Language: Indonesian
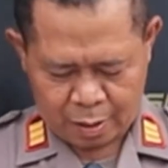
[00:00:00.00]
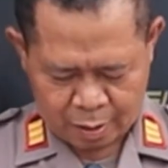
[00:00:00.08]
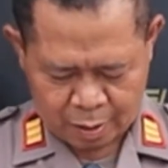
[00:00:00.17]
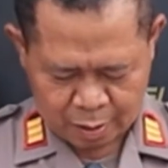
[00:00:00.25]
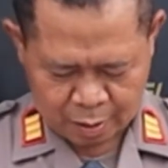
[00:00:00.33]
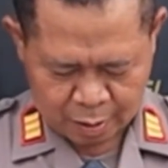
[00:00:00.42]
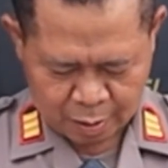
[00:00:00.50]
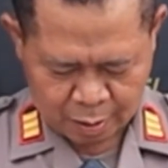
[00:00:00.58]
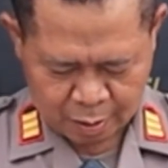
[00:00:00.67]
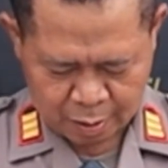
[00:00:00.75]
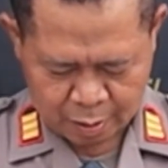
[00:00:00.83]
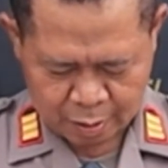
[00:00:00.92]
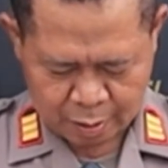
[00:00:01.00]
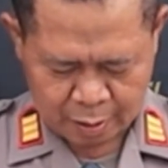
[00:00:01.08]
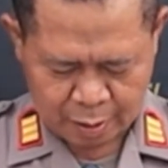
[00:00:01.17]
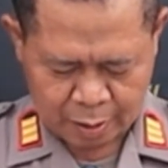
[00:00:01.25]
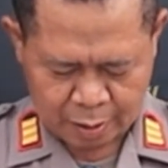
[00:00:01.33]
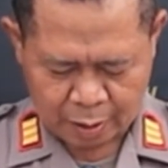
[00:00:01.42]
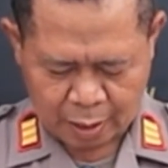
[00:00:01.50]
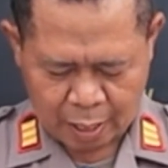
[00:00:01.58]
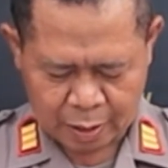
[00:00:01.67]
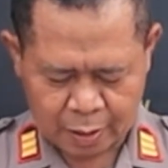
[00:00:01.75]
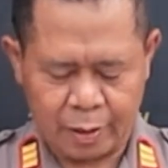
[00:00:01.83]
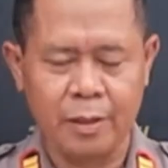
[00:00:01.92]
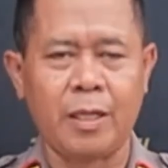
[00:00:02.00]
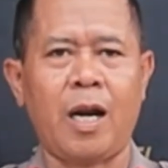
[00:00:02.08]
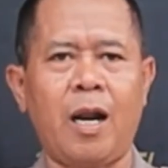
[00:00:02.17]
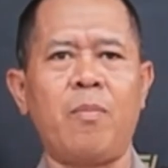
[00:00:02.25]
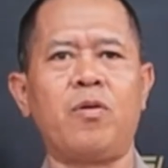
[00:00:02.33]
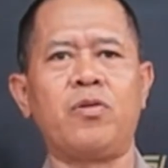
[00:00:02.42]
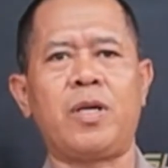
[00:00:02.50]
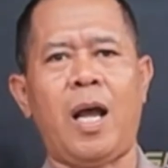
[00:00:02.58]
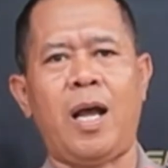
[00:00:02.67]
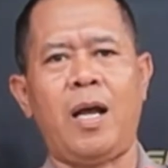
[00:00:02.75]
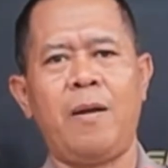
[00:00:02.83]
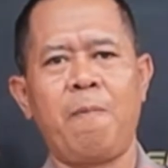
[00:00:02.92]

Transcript: eh, ini dengan cara merusak